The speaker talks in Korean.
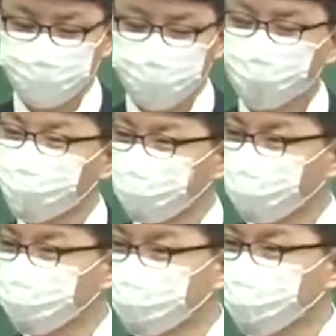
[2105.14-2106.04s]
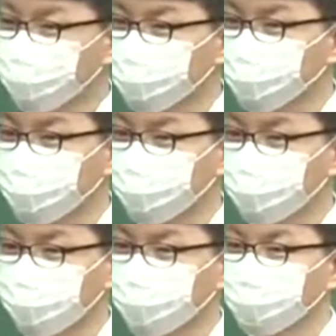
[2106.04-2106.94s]
내용이 달라지는 게 아니기
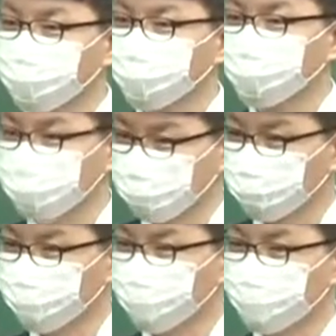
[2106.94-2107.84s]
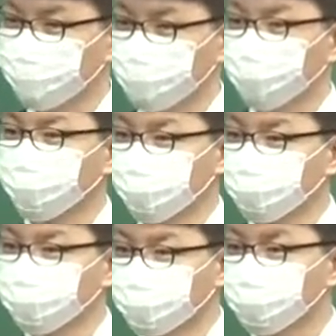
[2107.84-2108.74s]
때문에 문제 푸시는데 전혀 차별을
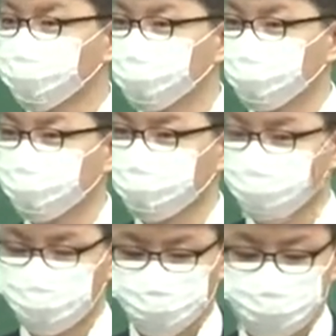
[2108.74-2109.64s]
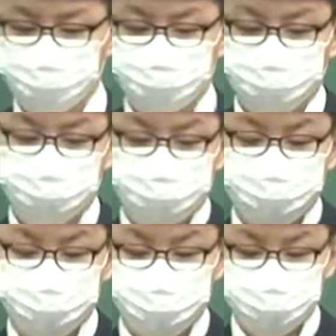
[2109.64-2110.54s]
하실 필요는 없어요. 어쨌든 똑같은
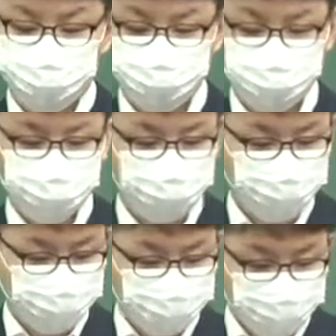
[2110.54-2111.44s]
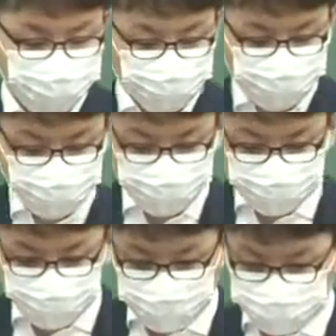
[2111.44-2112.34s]
내용이기 때문에.
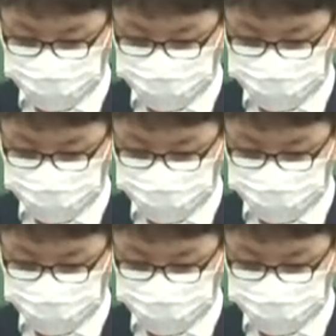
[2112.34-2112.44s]
자,